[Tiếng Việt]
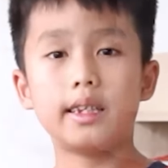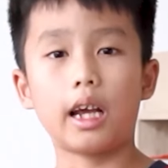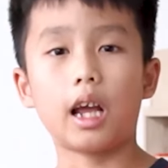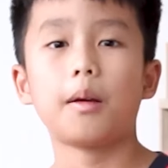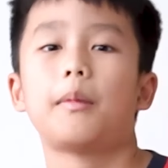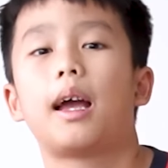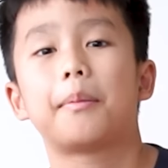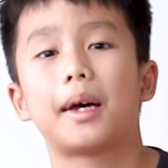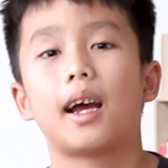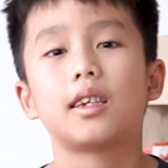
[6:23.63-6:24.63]
Chào các
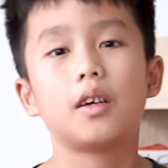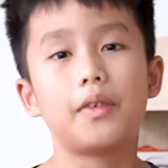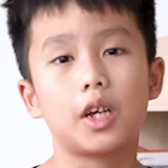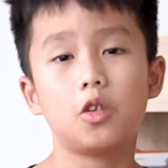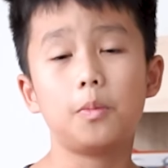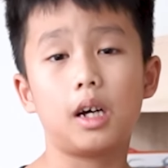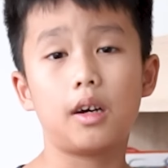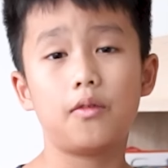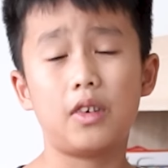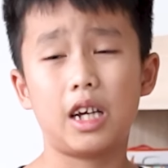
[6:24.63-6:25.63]
bạn, mình ở thư viện của mình
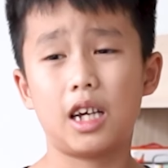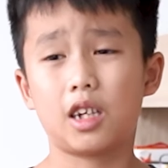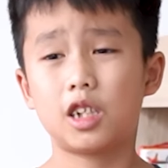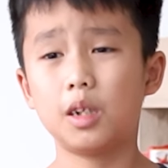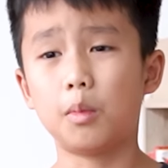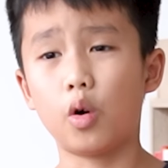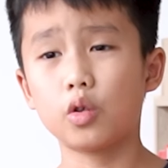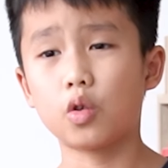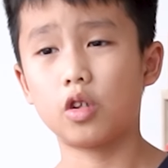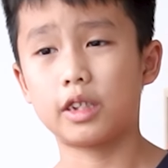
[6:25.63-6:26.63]
và cứ
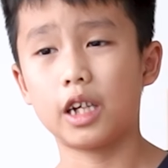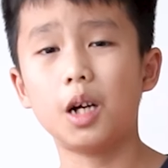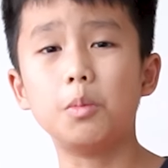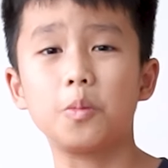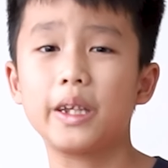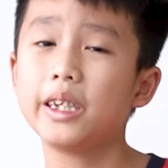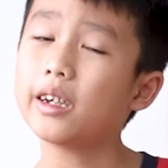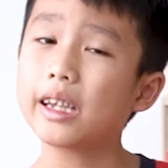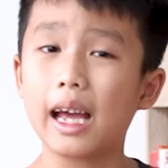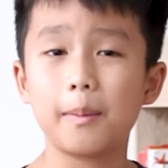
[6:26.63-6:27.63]
mỗi tuần sẽ có một tiết như
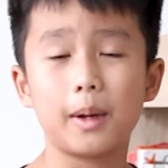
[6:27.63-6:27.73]
vậy.